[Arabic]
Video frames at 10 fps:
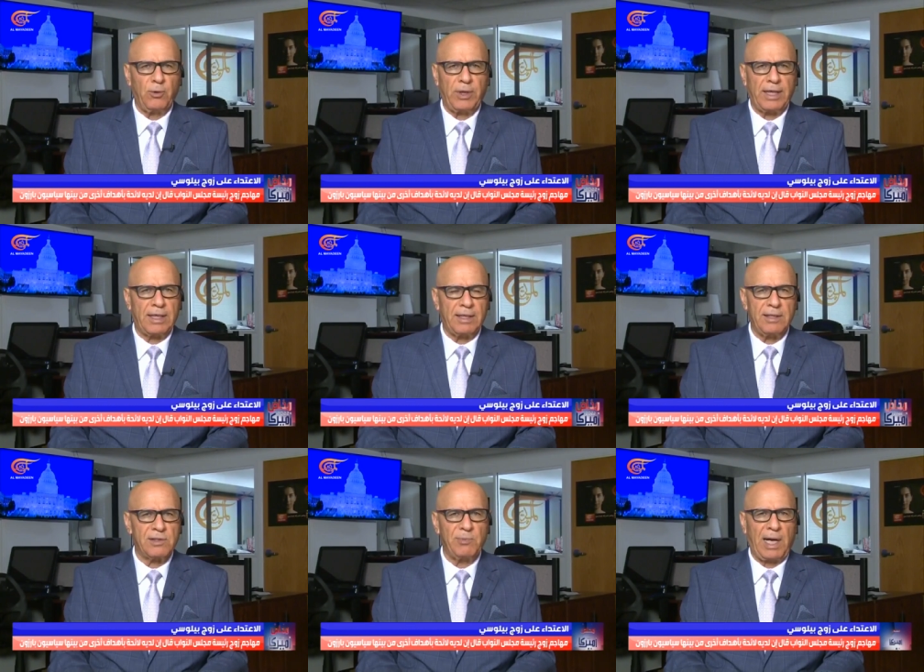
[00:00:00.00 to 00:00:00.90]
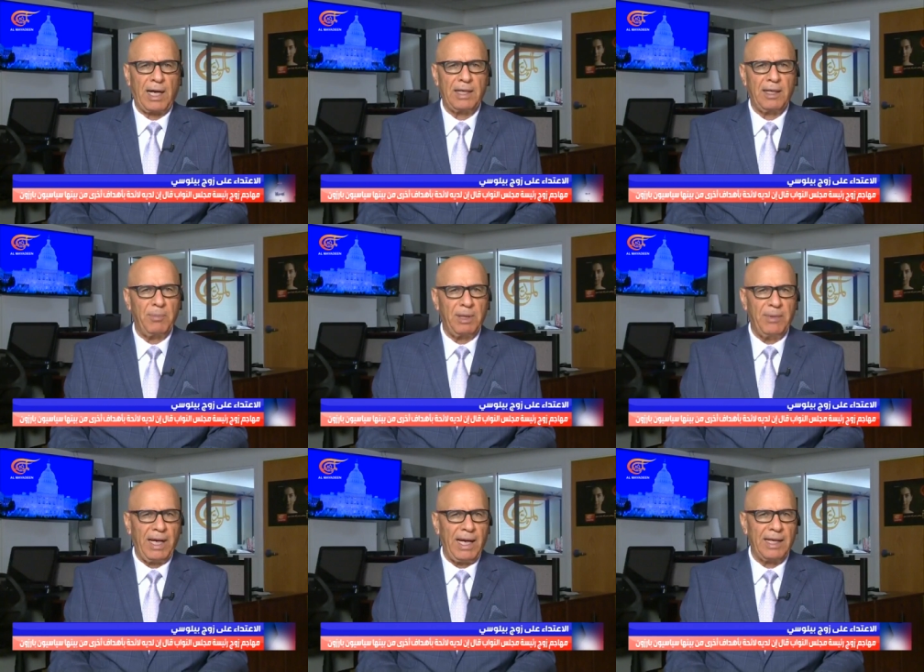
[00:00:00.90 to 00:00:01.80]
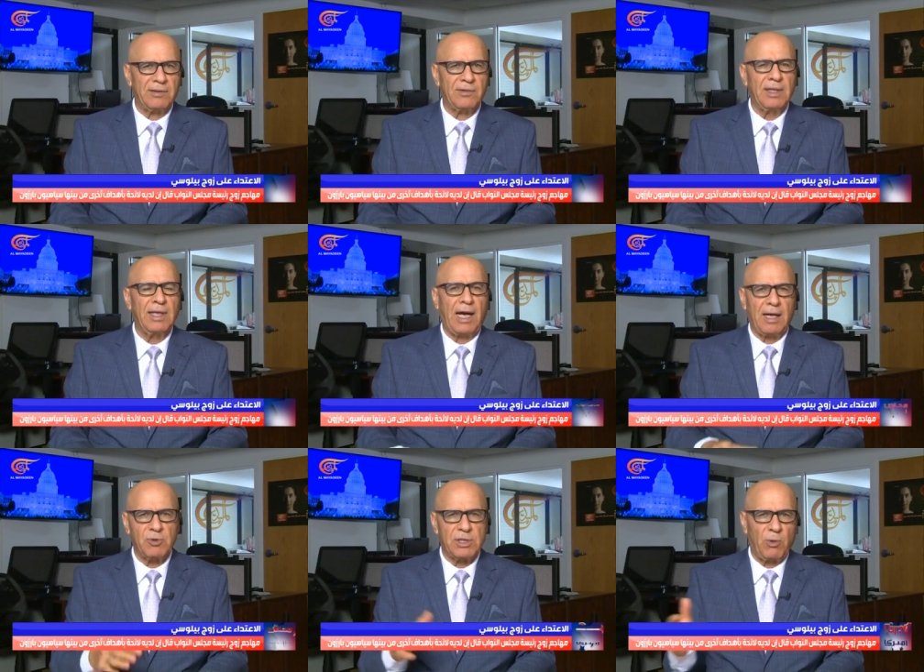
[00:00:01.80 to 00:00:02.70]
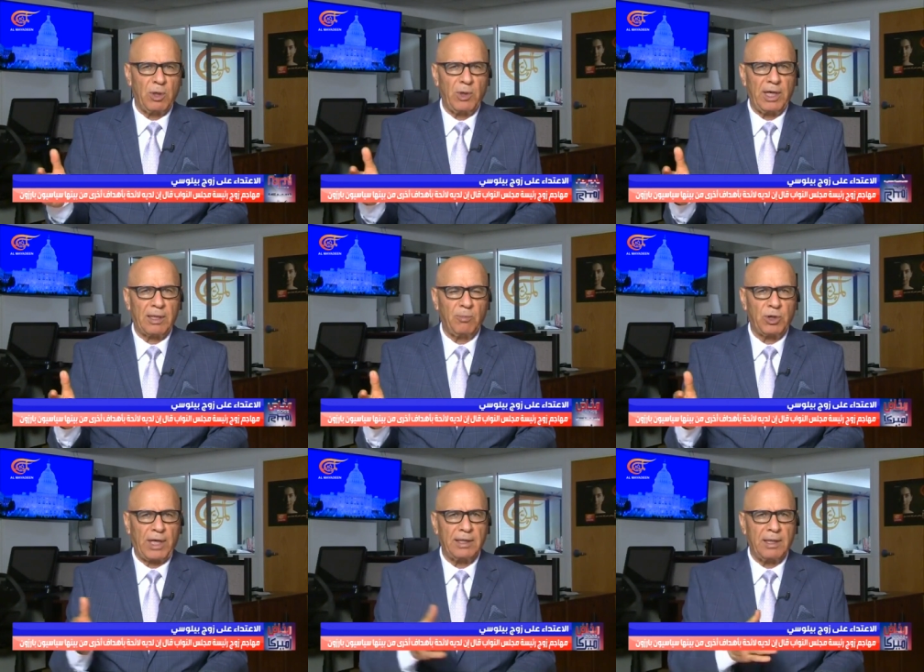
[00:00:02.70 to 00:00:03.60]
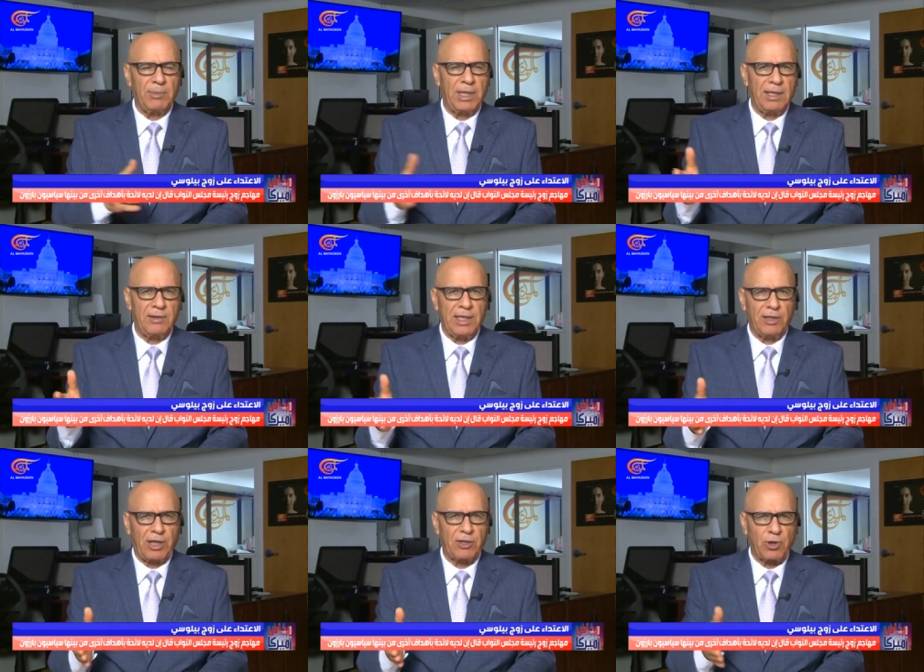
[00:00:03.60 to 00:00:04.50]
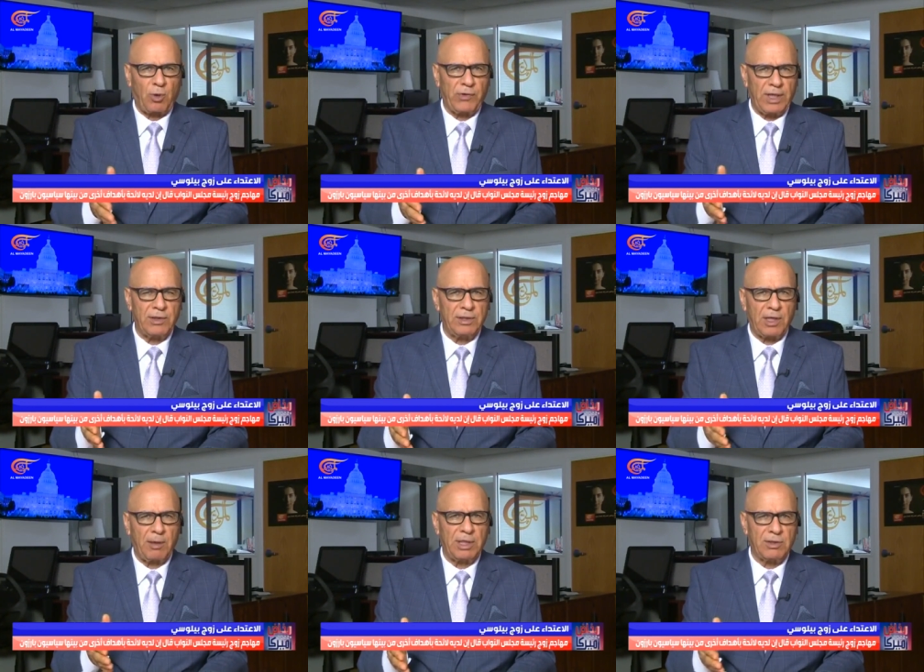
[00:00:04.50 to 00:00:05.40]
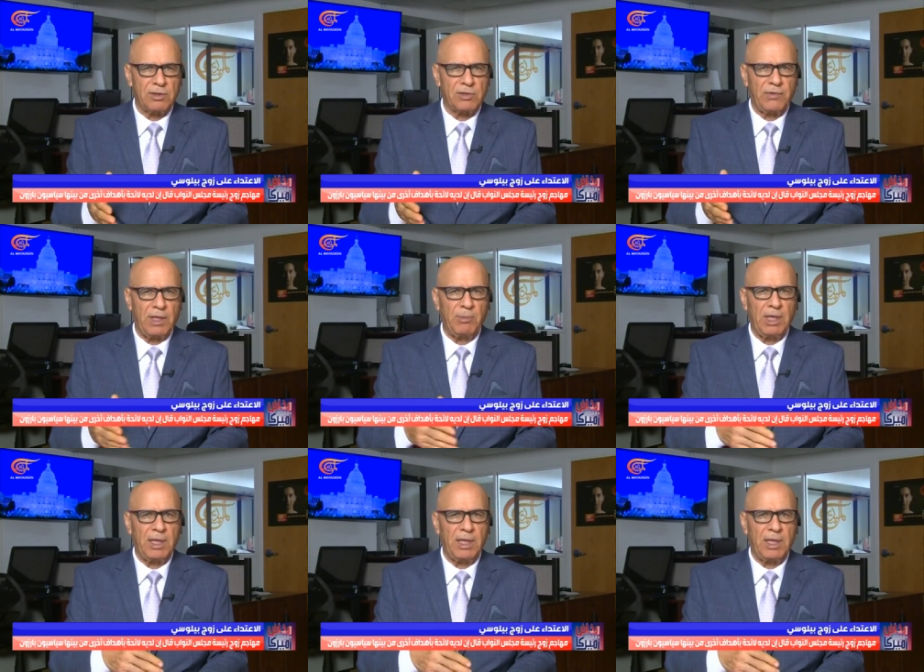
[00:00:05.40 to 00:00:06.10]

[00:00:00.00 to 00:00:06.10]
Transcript: هناك نسبة عالية بالمئات على مستوى الولايات المتحدة من الذين ترشحوا في هذه الانتخابات النصفية من